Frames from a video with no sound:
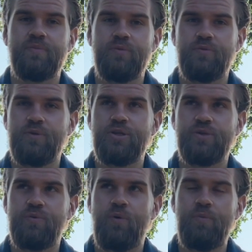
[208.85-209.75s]
ну,
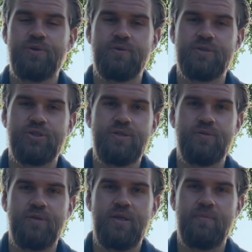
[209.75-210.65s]
ничего общего с
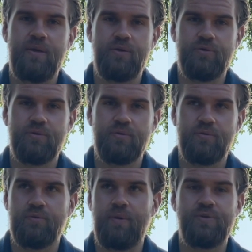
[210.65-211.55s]
жизнью не имеют
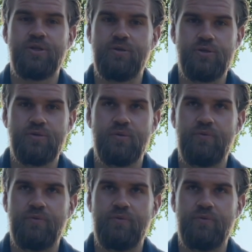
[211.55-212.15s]
ну, вообще ничего.